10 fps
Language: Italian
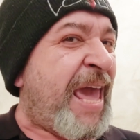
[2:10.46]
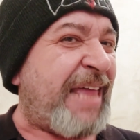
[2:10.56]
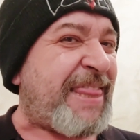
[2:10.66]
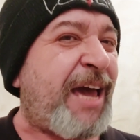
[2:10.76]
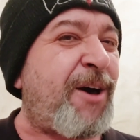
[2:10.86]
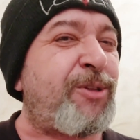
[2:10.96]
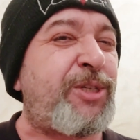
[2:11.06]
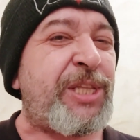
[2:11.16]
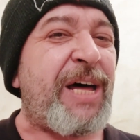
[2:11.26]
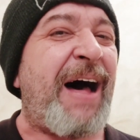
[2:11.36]
Ed
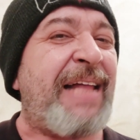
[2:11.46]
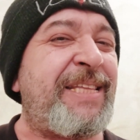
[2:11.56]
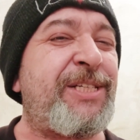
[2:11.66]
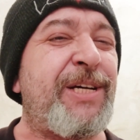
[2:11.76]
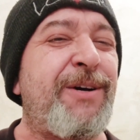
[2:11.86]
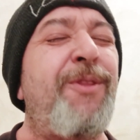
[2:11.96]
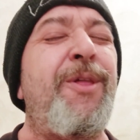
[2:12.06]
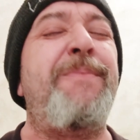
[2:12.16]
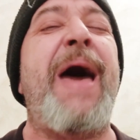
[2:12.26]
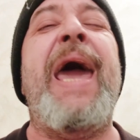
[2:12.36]
eccoci davanti,
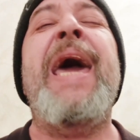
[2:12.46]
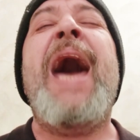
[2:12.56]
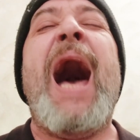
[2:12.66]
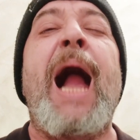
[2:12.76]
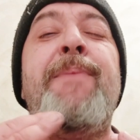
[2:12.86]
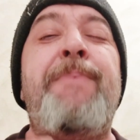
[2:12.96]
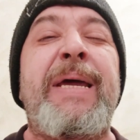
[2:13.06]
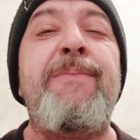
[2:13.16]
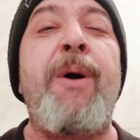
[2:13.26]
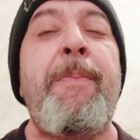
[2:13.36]
secondo me, al
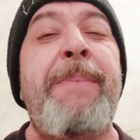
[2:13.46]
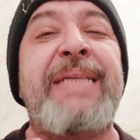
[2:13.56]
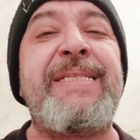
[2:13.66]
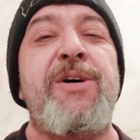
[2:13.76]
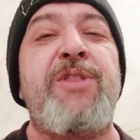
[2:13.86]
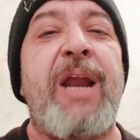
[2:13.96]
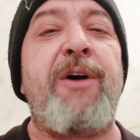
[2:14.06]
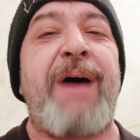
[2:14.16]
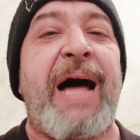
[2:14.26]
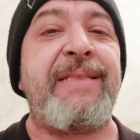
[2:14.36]
primo pezzo da
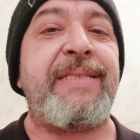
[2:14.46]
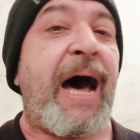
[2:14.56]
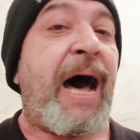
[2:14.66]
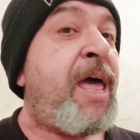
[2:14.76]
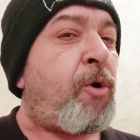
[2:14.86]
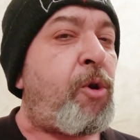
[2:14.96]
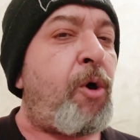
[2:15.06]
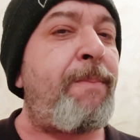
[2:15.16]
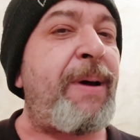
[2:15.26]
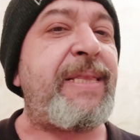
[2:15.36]
90, con
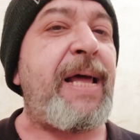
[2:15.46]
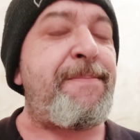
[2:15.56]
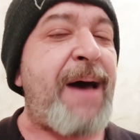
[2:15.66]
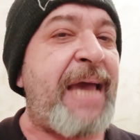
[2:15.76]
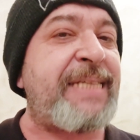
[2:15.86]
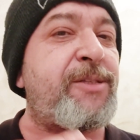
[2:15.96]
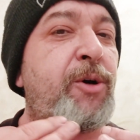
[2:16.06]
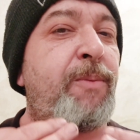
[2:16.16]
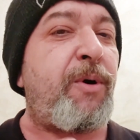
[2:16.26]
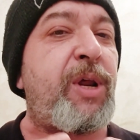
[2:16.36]
l'ombra del
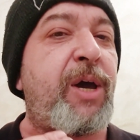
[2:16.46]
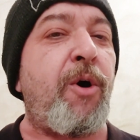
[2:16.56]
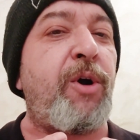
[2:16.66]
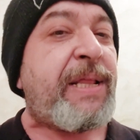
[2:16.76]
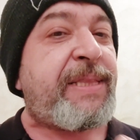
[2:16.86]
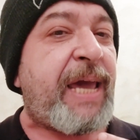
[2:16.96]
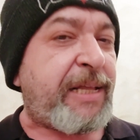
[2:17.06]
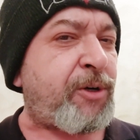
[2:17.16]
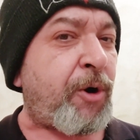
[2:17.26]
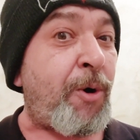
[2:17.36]
maestro Morricone
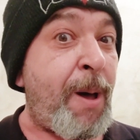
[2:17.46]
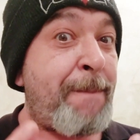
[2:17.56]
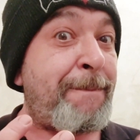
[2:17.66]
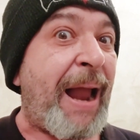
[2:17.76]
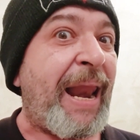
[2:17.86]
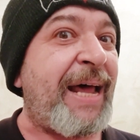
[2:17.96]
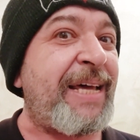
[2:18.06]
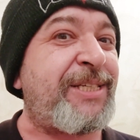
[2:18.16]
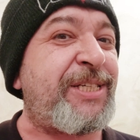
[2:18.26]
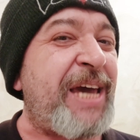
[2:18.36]
dietro, ma la
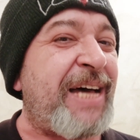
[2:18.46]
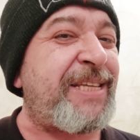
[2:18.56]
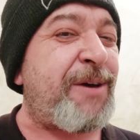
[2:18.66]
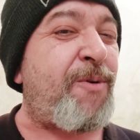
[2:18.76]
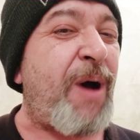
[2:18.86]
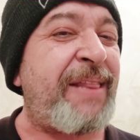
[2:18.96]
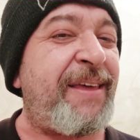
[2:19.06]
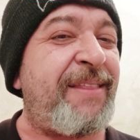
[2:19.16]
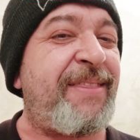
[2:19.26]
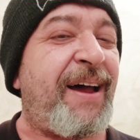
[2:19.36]
regia di
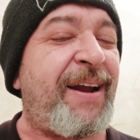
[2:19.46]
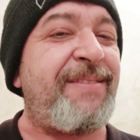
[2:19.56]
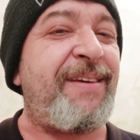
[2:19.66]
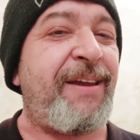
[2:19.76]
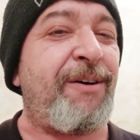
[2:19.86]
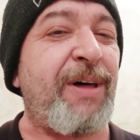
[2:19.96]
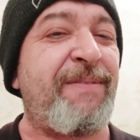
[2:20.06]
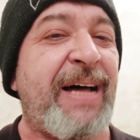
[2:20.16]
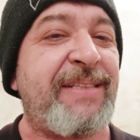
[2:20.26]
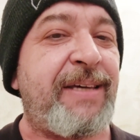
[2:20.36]
Quentin Tarantino
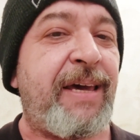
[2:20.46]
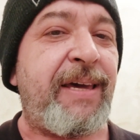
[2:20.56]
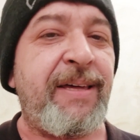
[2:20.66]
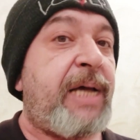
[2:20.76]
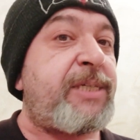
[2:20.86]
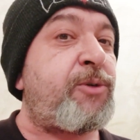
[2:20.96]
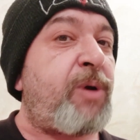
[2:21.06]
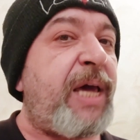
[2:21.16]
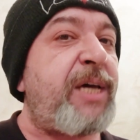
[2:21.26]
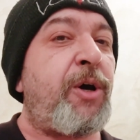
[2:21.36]
davanti.
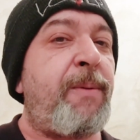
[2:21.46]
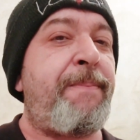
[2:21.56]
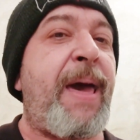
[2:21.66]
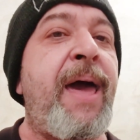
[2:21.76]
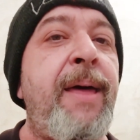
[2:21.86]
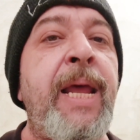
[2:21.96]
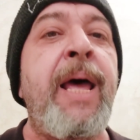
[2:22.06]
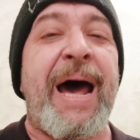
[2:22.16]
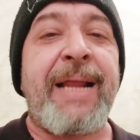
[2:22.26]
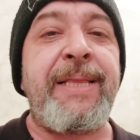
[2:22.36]
Resurrection Man
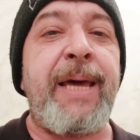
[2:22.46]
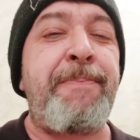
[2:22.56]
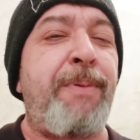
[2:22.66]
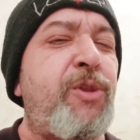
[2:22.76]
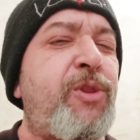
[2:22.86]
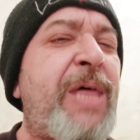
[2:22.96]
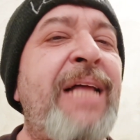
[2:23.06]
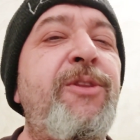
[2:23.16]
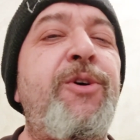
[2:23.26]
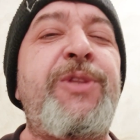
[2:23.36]
parte
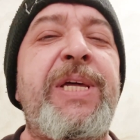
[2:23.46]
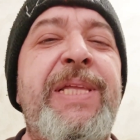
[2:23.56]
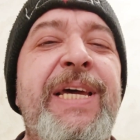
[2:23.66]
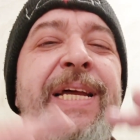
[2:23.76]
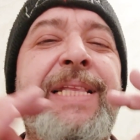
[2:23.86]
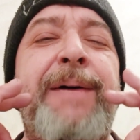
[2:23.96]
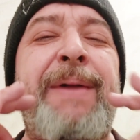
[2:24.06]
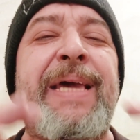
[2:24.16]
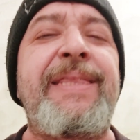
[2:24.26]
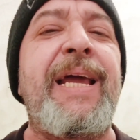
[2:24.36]
portandoti
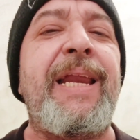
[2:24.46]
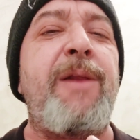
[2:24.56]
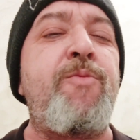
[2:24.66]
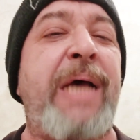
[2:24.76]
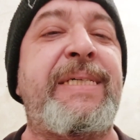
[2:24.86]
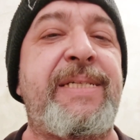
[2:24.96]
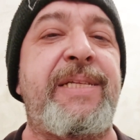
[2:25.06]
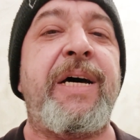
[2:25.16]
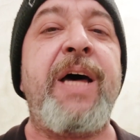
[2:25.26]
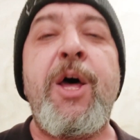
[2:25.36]
direttamente nel
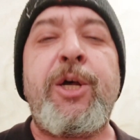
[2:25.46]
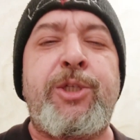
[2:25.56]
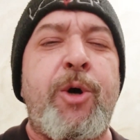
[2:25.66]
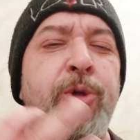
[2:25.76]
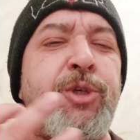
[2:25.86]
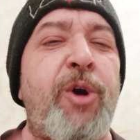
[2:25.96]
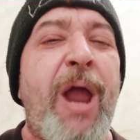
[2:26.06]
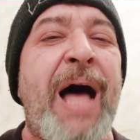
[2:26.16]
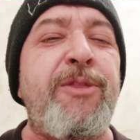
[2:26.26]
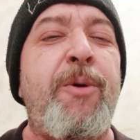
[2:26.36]
West,
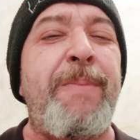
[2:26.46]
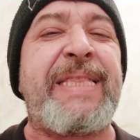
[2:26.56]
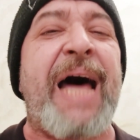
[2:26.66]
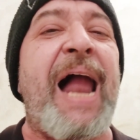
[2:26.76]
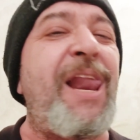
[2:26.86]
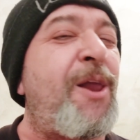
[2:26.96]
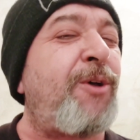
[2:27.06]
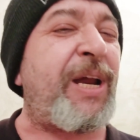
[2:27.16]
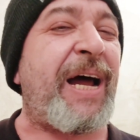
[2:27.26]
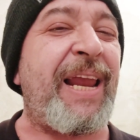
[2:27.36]
sgocciolando
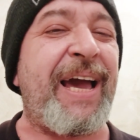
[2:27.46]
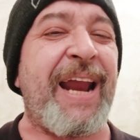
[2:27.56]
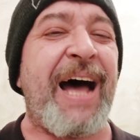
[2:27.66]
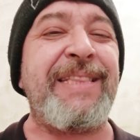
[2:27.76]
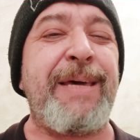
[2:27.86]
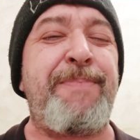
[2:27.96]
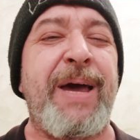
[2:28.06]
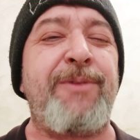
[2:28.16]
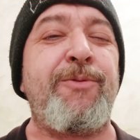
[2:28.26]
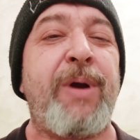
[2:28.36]
metallo tra le grandi
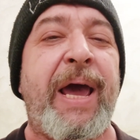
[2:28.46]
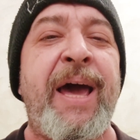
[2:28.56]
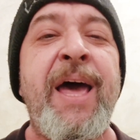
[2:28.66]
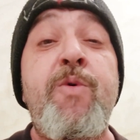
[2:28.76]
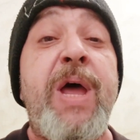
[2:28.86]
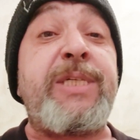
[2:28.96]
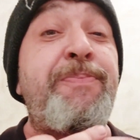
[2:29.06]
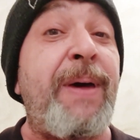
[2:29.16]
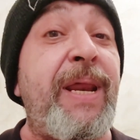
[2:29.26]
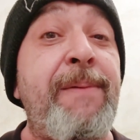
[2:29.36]
pianure. Un
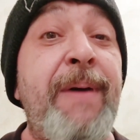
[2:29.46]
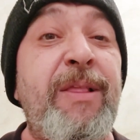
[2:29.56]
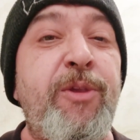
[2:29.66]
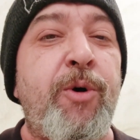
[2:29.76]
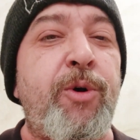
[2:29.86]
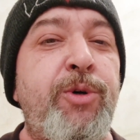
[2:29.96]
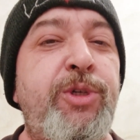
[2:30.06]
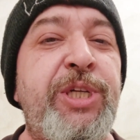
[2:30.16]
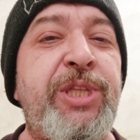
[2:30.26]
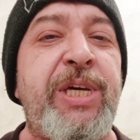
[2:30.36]
esperimento
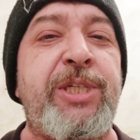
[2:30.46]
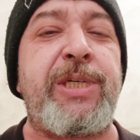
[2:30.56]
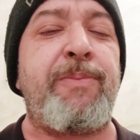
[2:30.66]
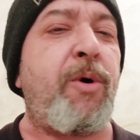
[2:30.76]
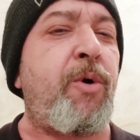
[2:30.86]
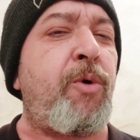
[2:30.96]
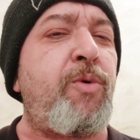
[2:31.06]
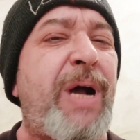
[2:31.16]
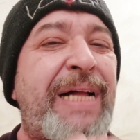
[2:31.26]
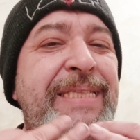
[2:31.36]
riuscitissimo con
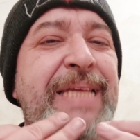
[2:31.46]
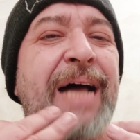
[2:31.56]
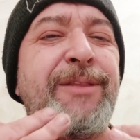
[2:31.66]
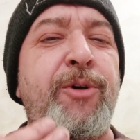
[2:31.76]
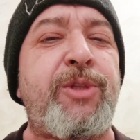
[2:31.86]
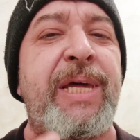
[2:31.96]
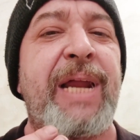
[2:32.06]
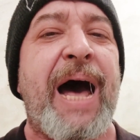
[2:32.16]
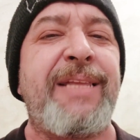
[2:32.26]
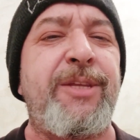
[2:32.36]
un cantato
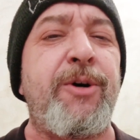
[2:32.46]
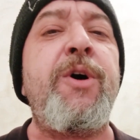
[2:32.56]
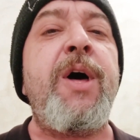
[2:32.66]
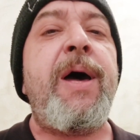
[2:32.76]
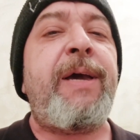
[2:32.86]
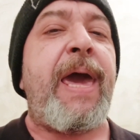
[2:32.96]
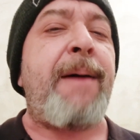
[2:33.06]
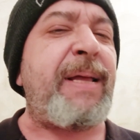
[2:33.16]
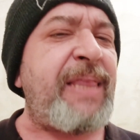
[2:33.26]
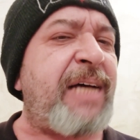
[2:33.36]
tirato che a
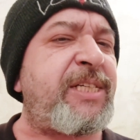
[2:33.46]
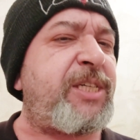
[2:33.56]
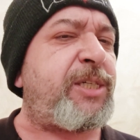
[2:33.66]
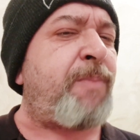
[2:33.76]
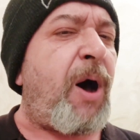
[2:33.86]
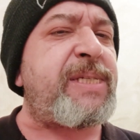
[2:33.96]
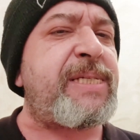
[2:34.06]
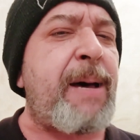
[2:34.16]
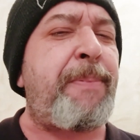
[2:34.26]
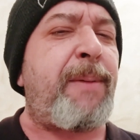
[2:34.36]
metà si
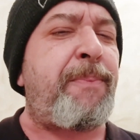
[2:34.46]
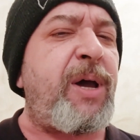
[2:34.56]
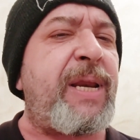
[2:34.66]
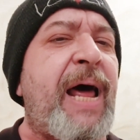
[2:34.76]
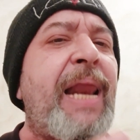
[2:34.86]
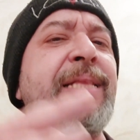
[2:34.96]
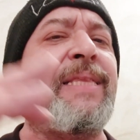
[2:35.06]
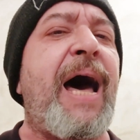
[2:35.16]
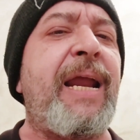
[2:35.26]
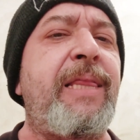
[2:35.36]
smorza per poi
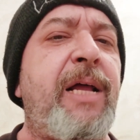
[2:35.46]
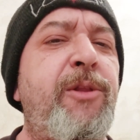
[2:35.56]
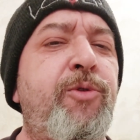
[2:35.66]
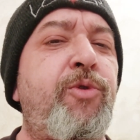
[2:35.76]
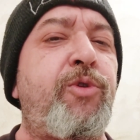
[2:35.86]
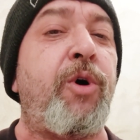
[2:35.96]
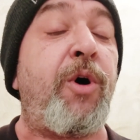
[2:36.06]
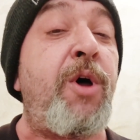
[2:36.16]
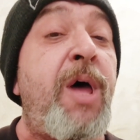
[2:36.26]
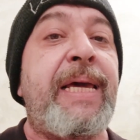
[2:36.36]
rallentare del
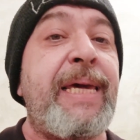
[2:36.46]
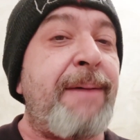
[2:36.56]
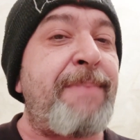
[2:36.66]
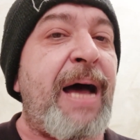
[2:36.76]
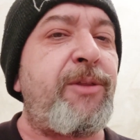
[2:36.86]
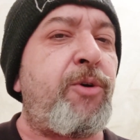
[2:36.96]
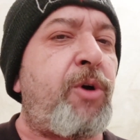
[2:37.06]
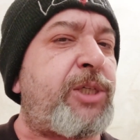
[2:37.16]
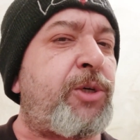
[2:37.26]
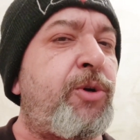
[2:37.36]
tutto, richiamando
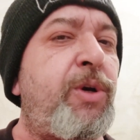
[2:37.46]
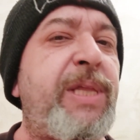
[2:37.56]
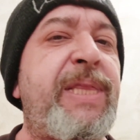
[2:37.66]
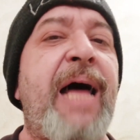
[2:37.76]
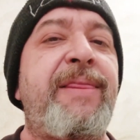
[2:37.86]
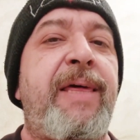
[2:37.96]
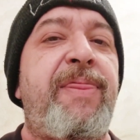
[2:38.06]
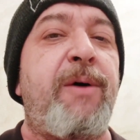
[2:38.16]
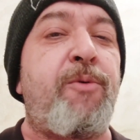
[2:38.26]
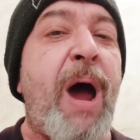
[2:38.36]
le sonorità di
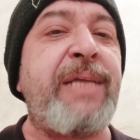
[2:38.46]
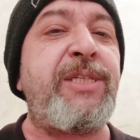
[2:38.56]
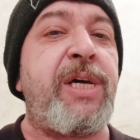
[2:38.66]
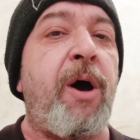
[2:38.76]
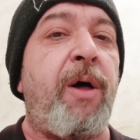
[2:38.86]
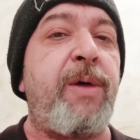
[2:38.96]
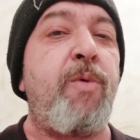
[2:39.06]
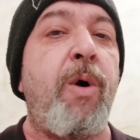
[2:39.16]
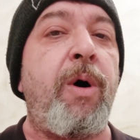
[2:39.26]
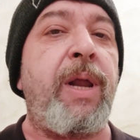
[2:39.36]
The Writing on the
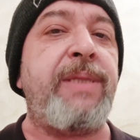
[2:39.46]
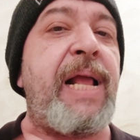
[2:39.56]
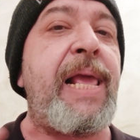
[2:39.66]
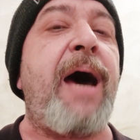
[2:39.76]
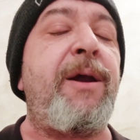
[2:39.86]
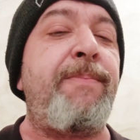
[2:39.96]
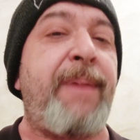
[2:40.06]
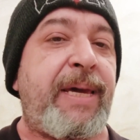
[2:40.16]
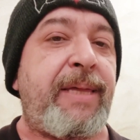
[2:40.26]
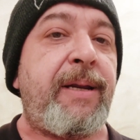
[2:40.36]
Wall degli Iron
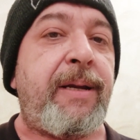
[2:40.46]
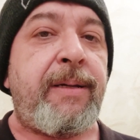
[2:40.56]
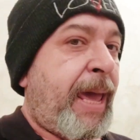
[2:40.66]
Maiden.